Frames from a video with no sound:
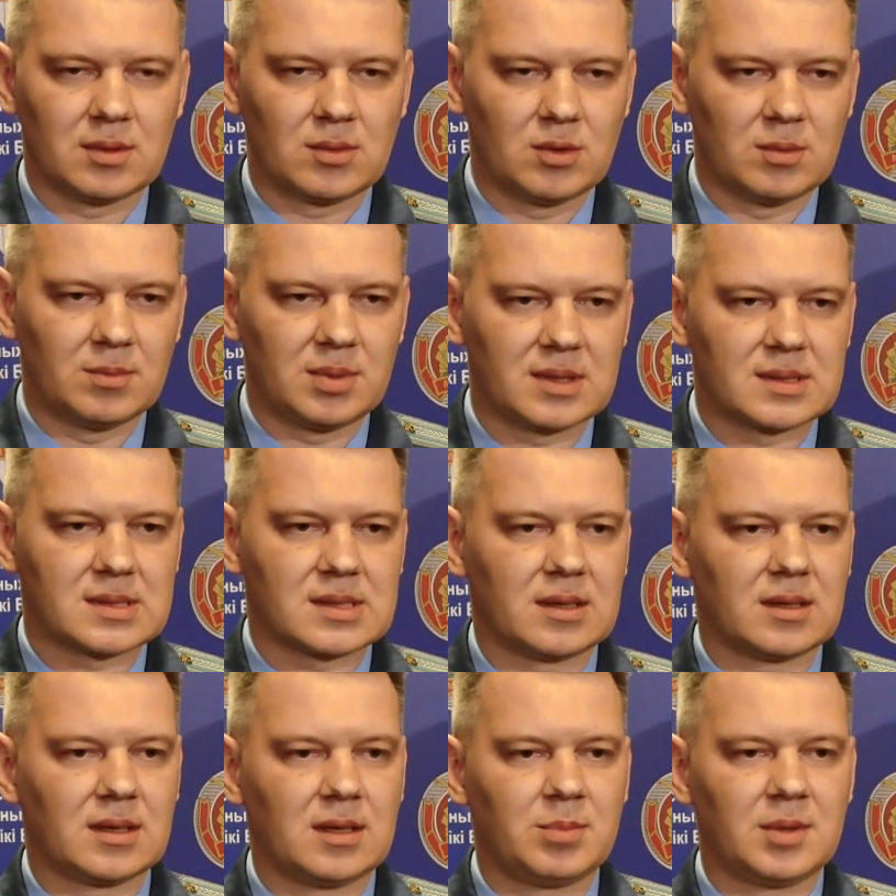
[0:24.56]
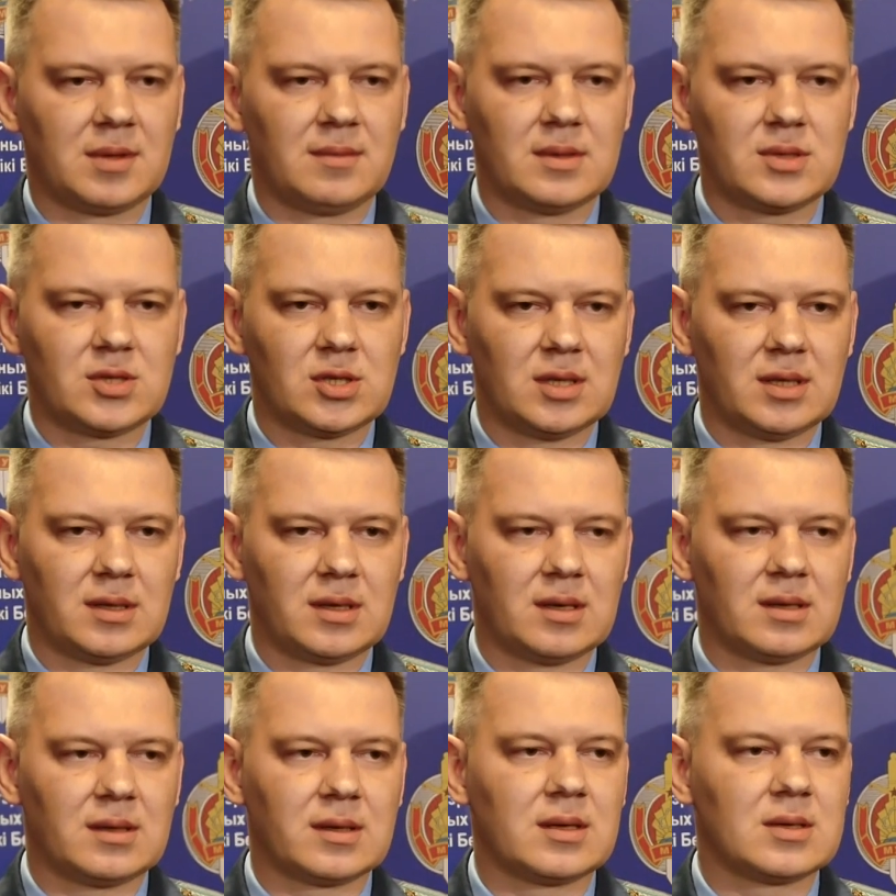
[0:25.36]
комплекса и привлечения
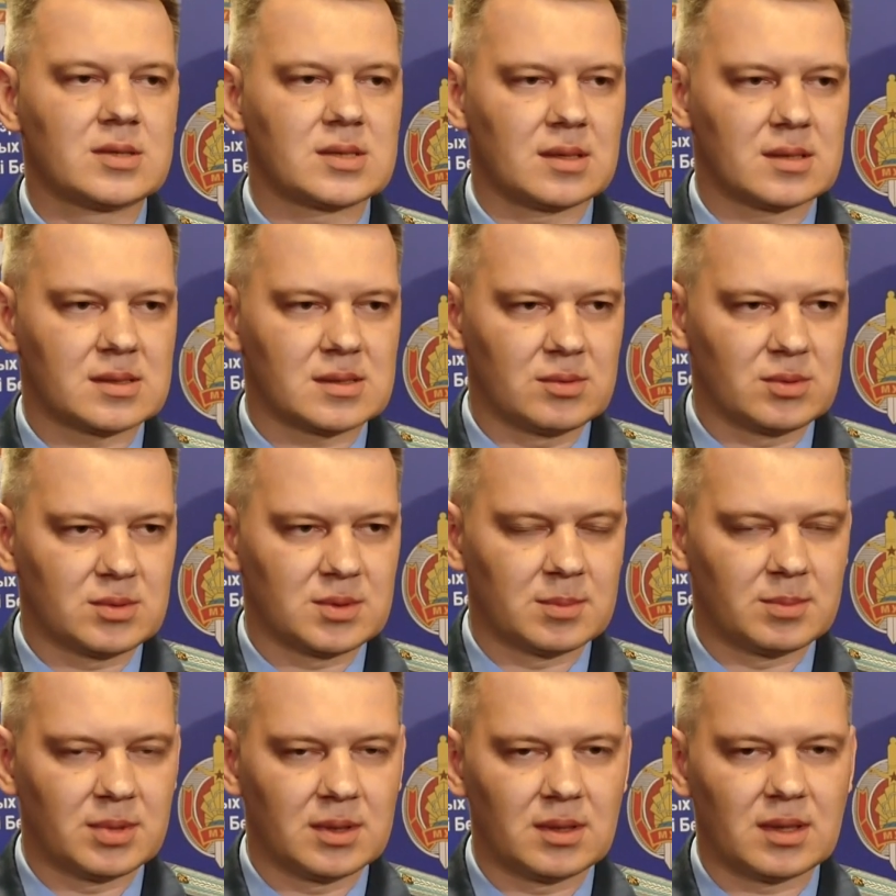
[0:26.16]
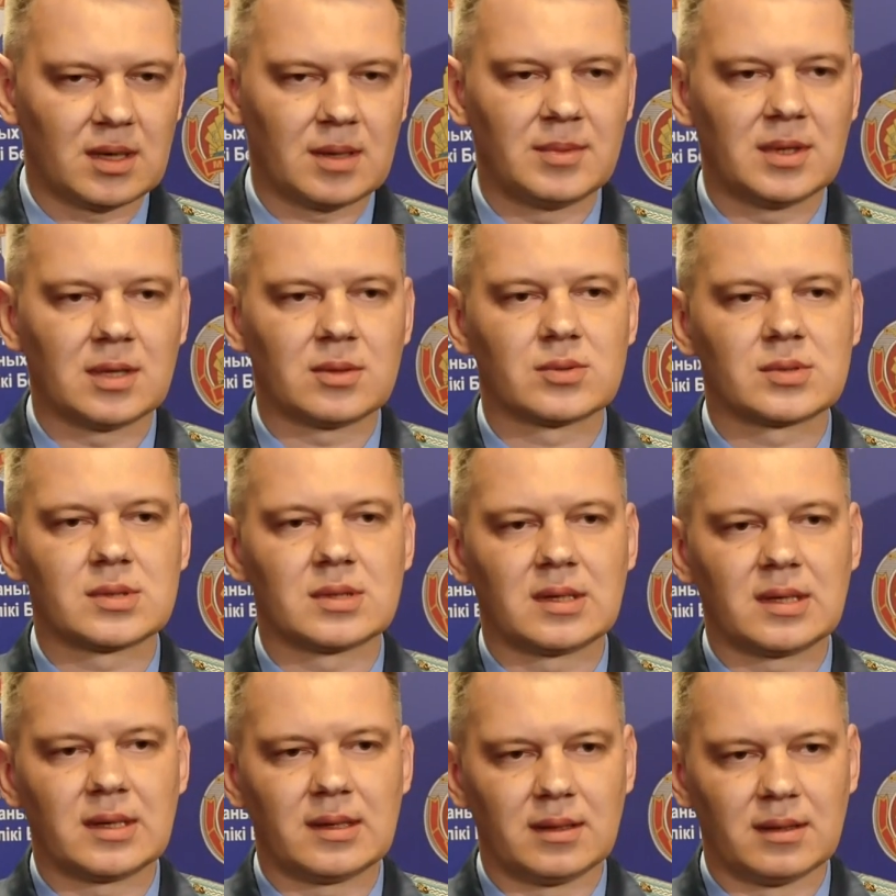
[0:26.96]
кинологической службы был обнаружен
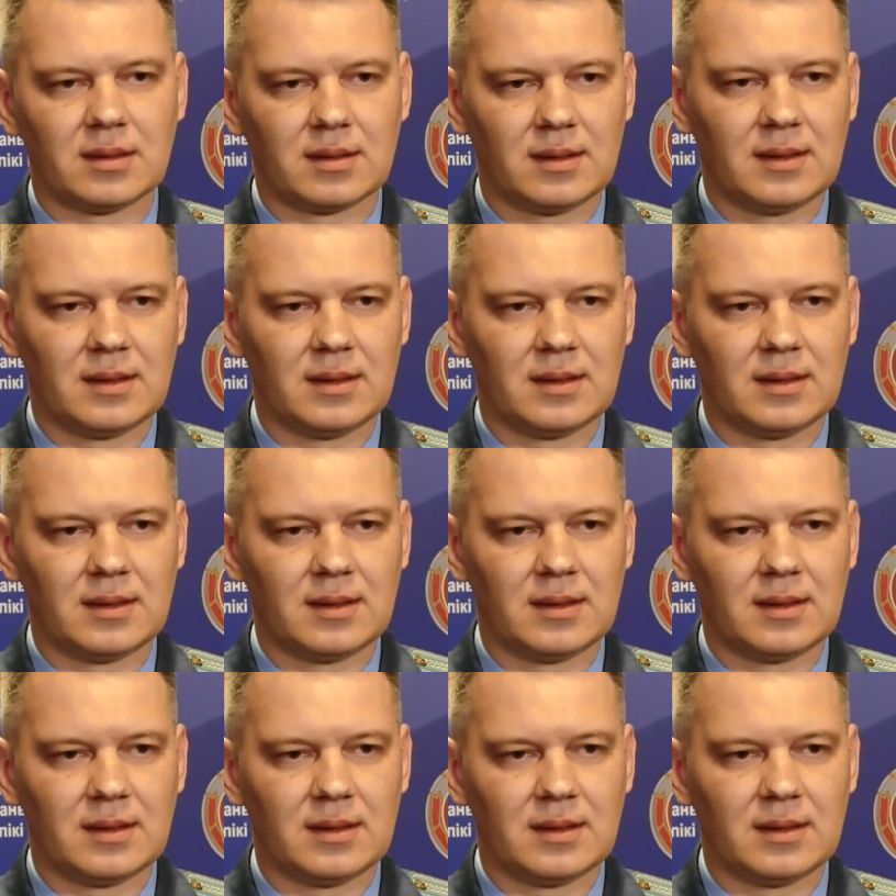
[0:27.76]
тайник.